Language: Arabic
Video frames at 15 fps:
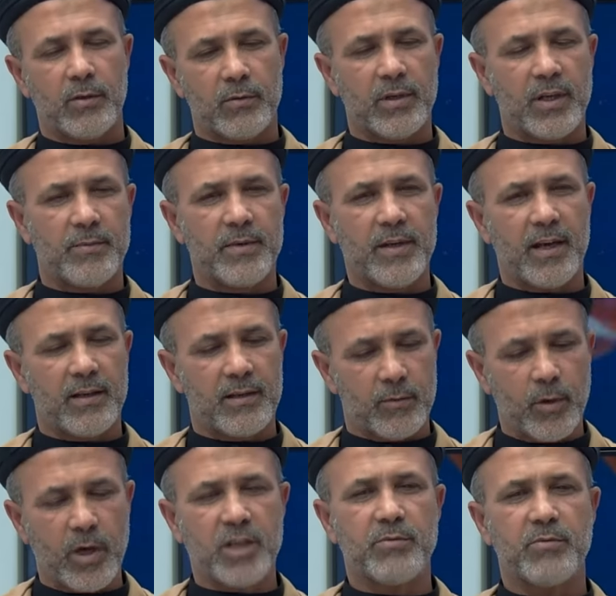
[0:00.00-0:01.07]
والابناء
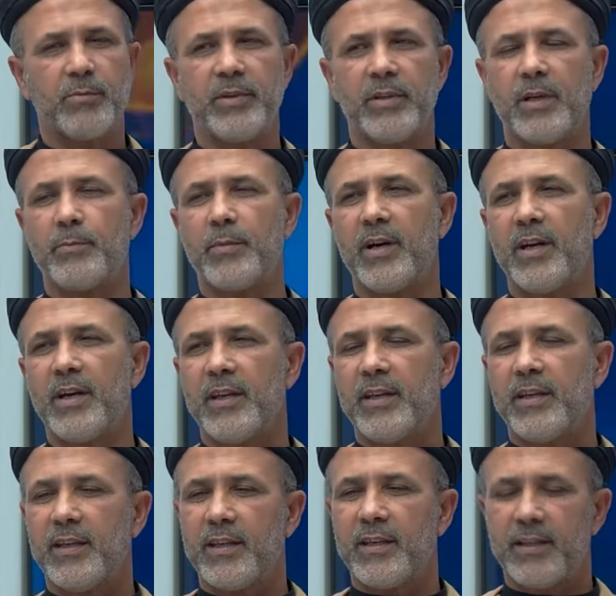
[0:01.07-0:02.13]
واجبهم انما
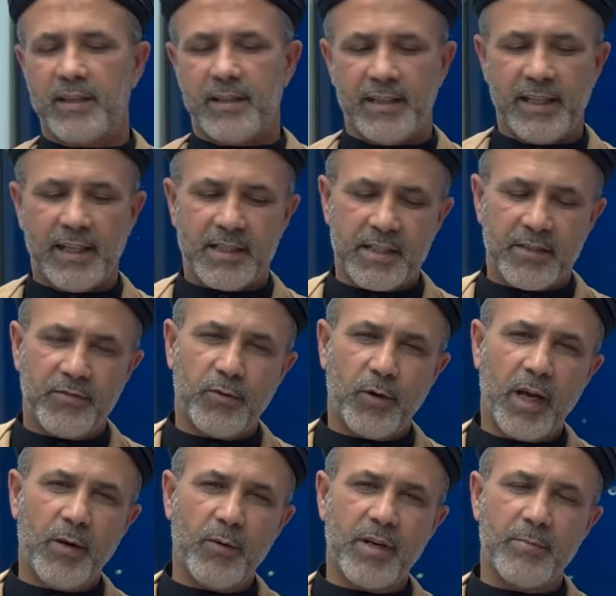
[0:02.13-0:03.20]
يعني يلتفوا
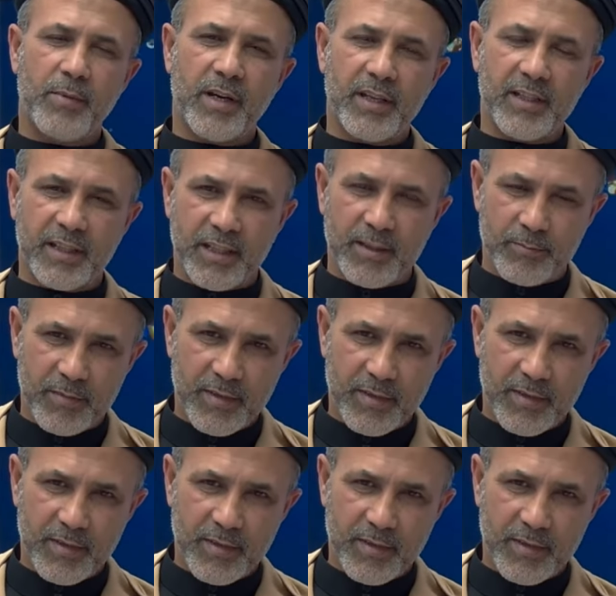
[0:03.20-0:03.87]
حول مريضهم